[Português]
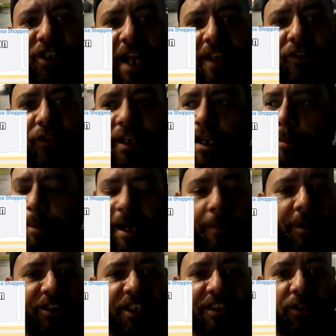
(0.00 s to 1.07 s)
de gasolina para ela
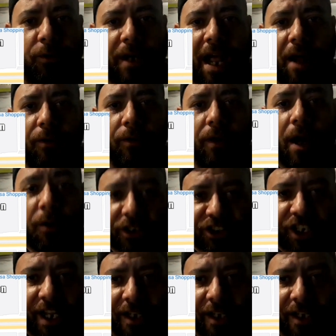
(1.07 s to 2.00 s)
abastecer o carro, aonde